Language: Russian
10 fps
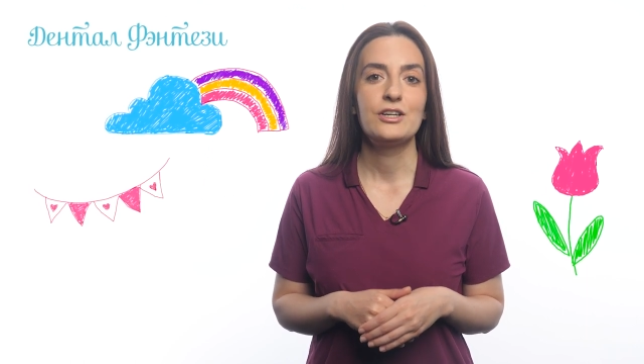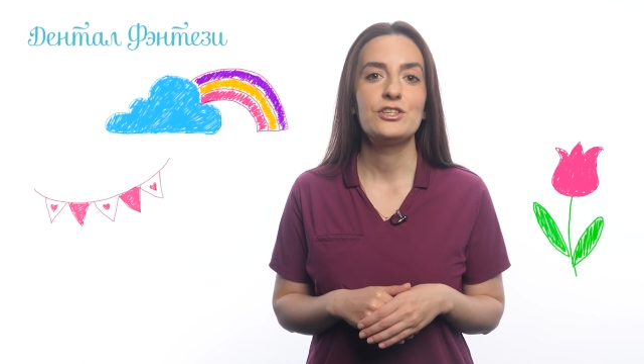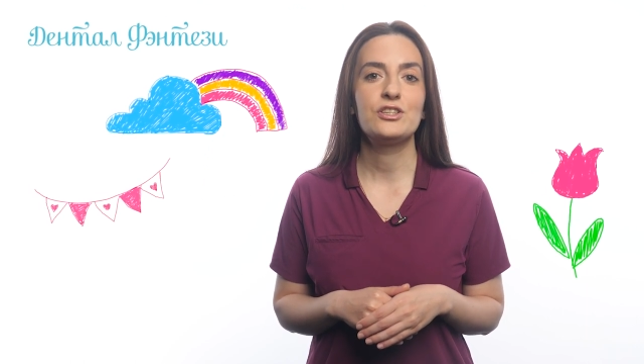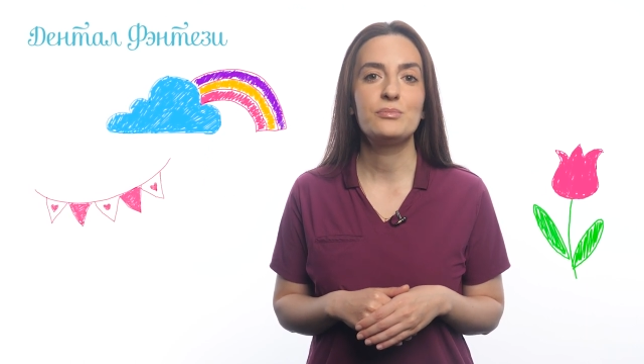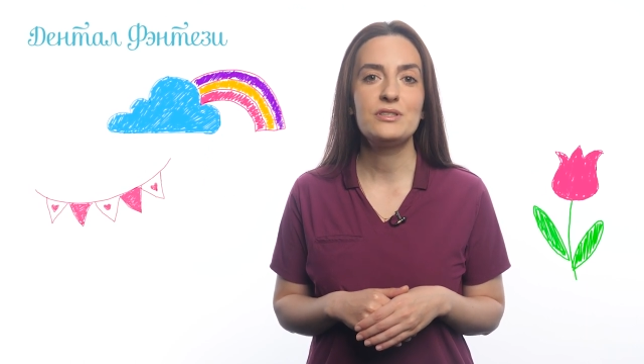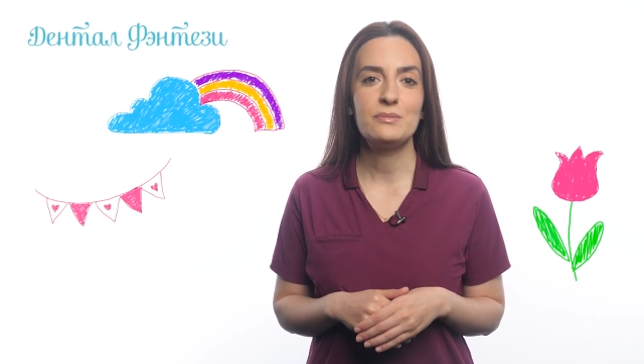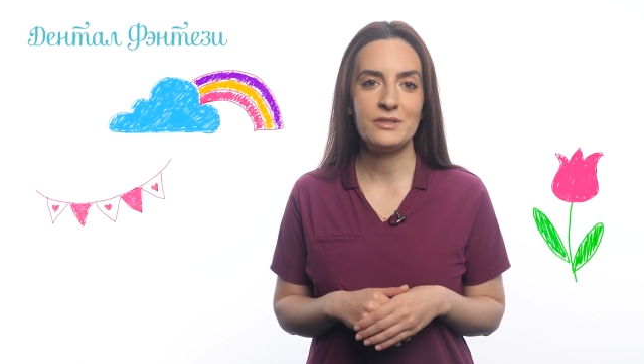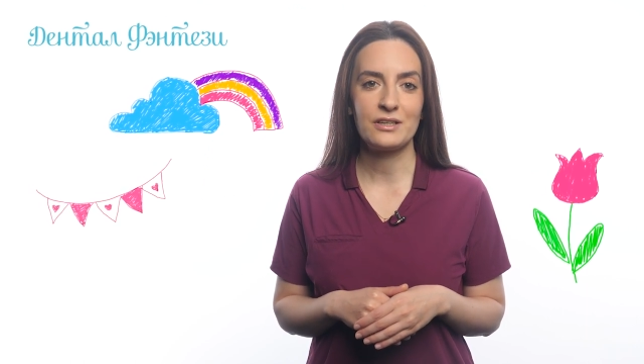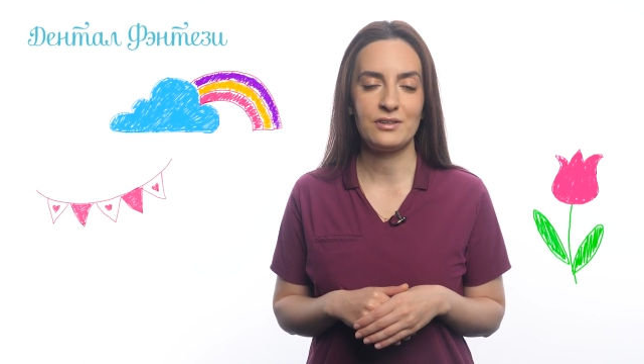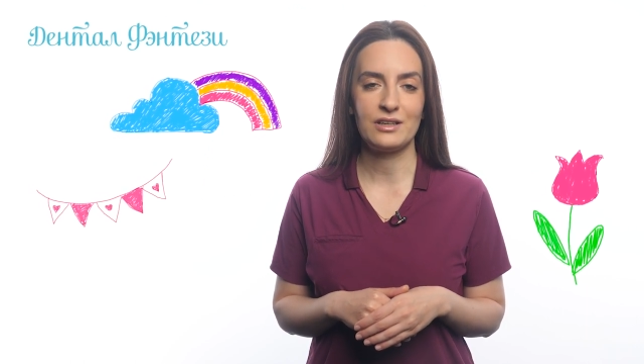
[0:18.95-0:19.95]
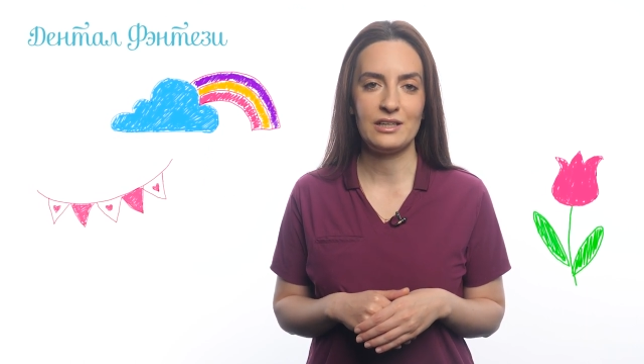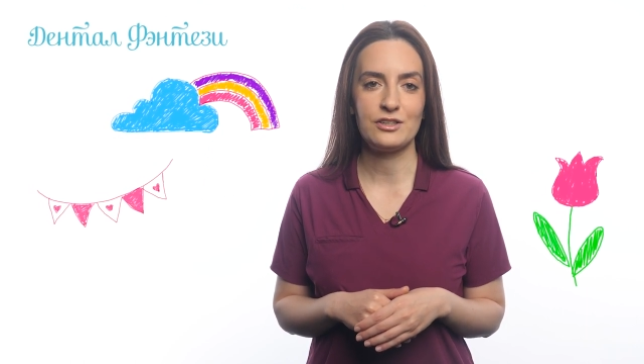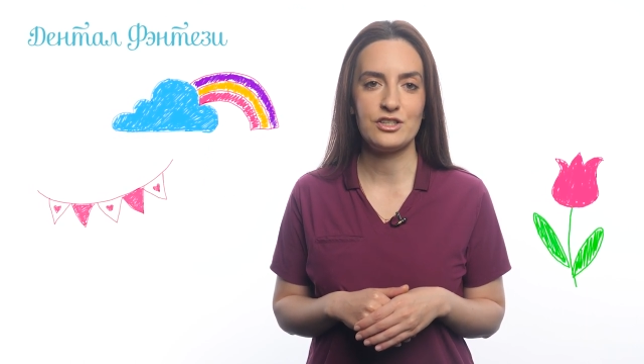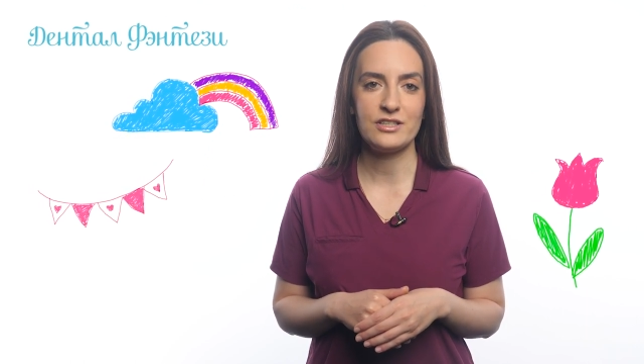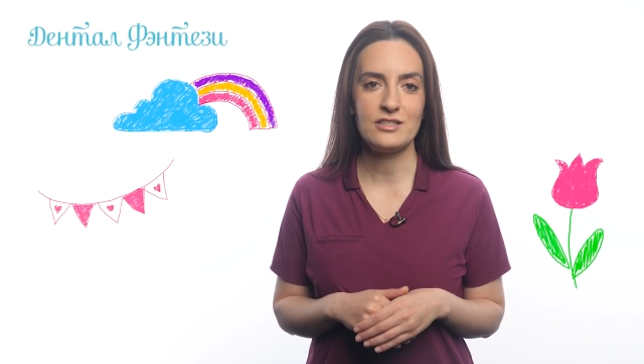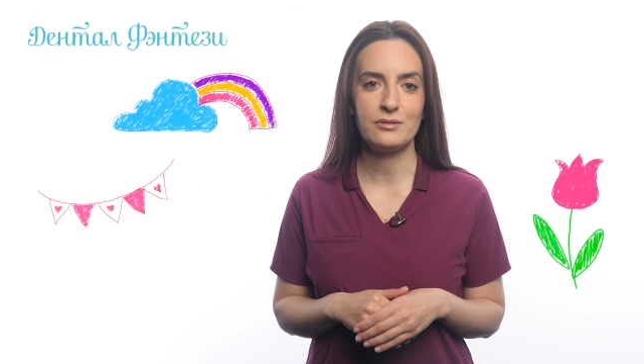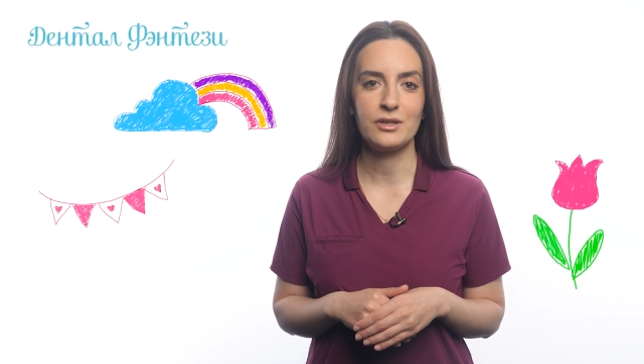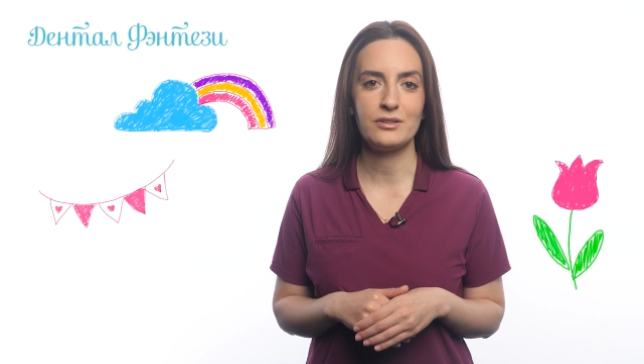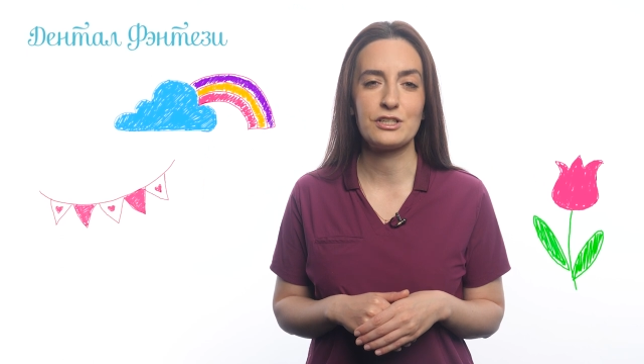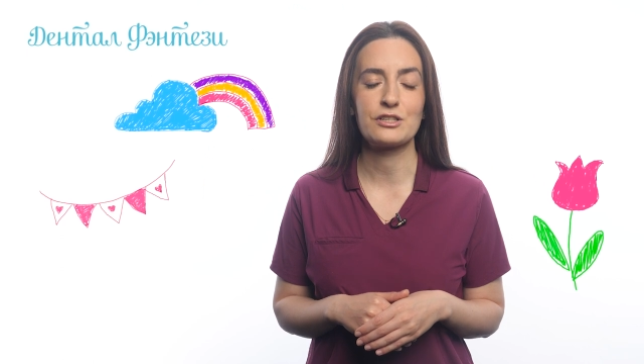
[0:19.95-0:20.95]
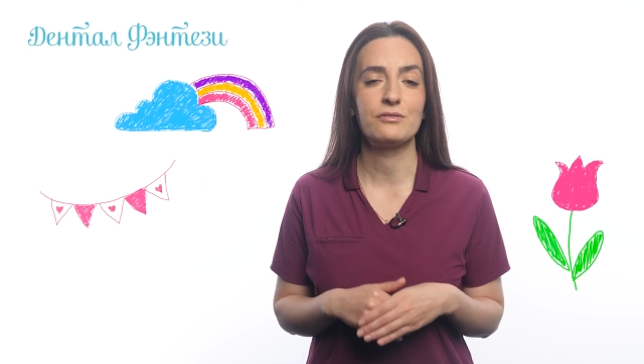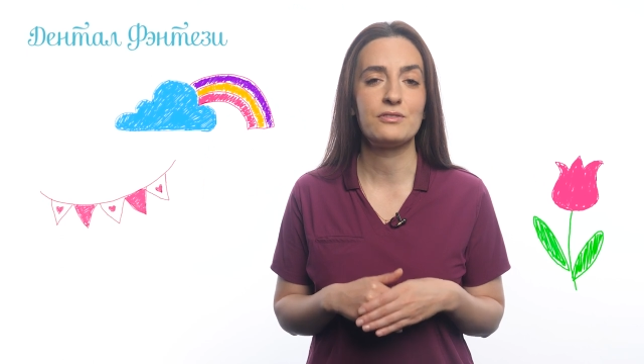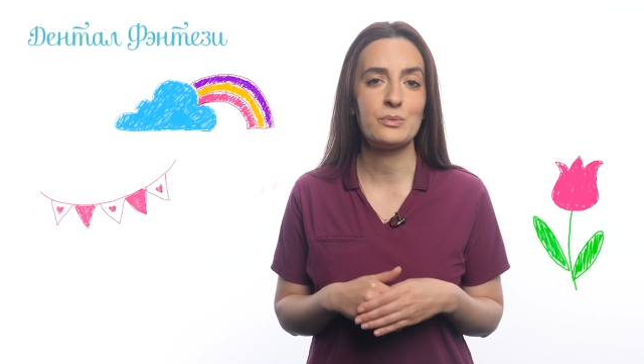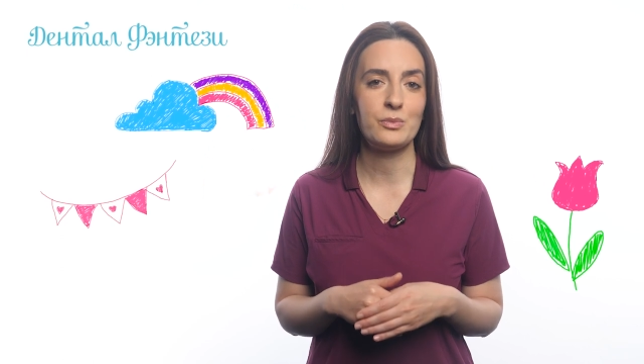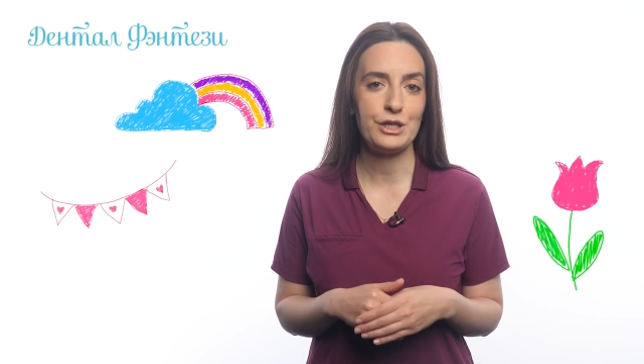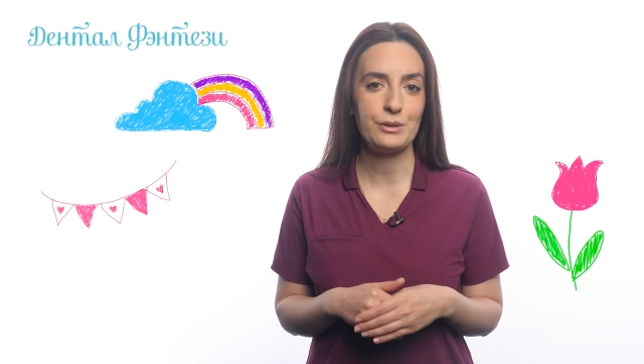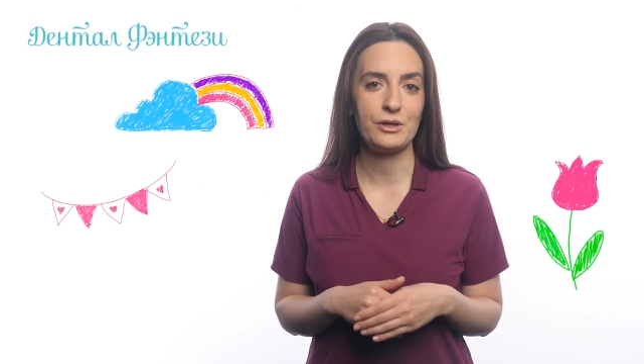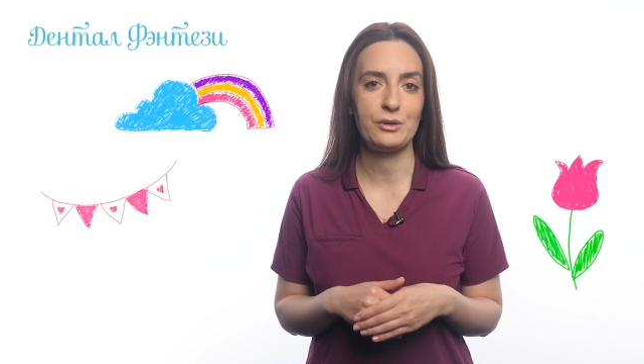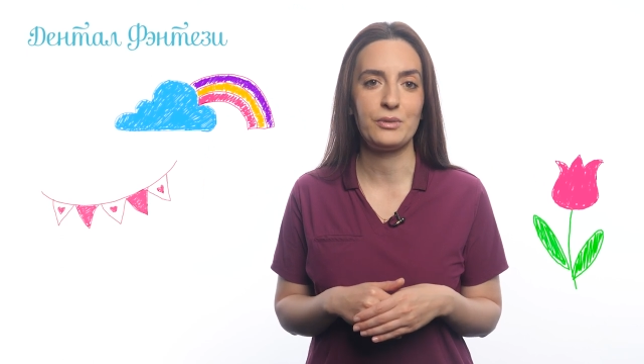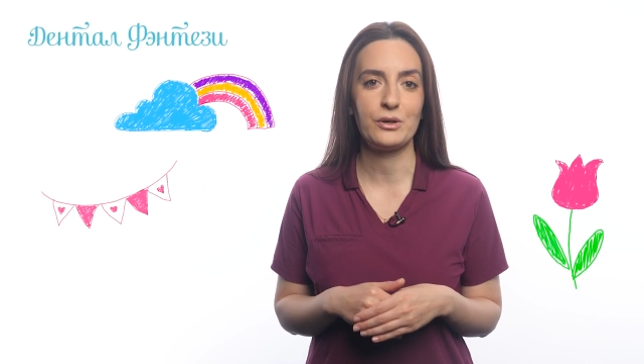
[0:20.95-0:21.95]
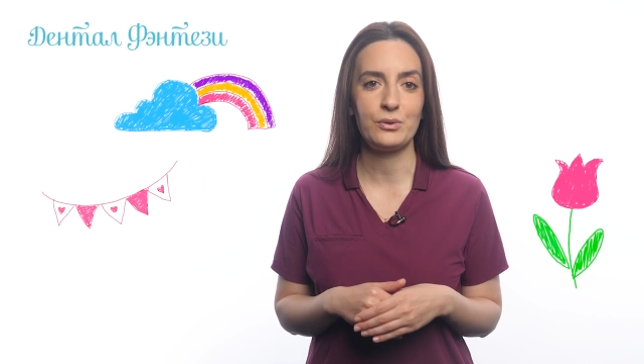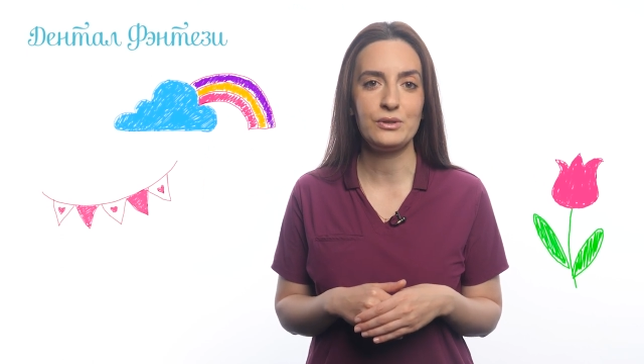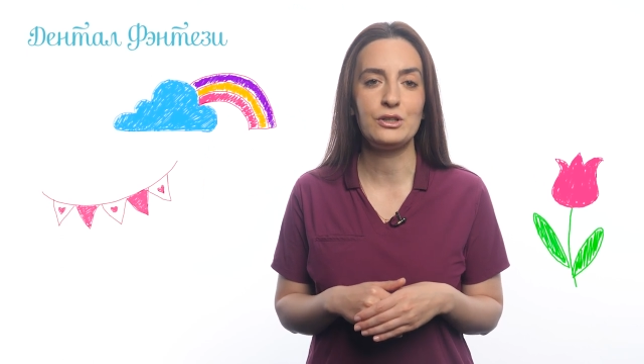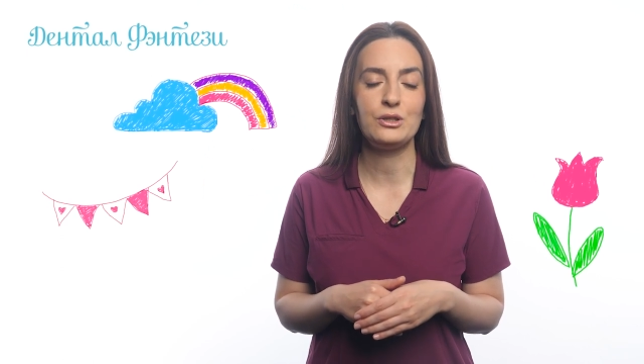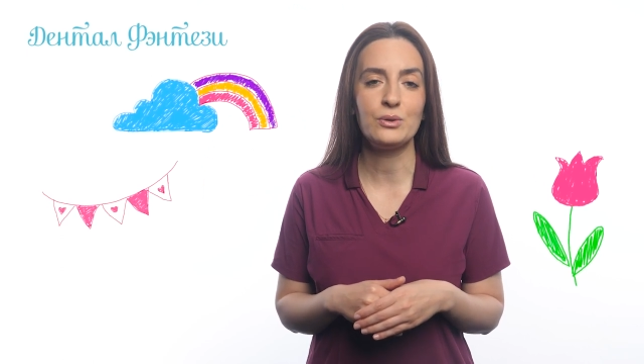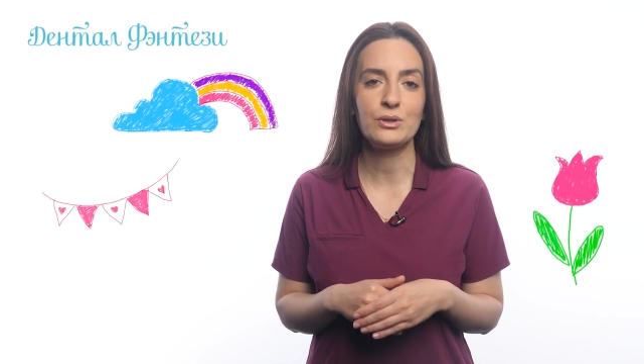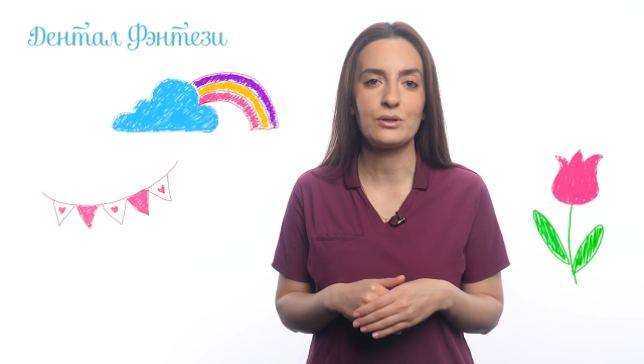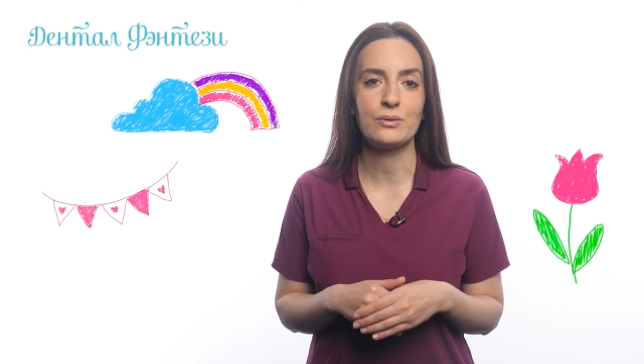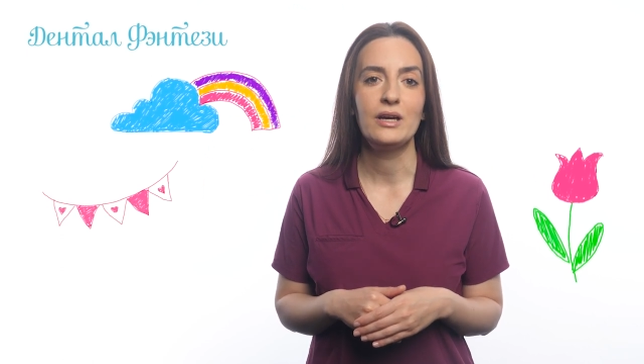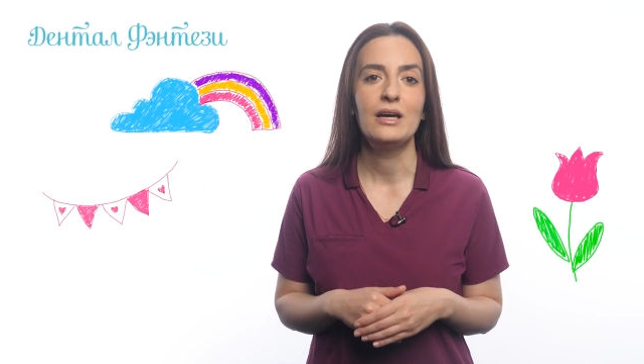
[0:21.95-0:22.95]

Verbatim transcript: чтобы с первых лет жизни малыш воспринимал походы к доктору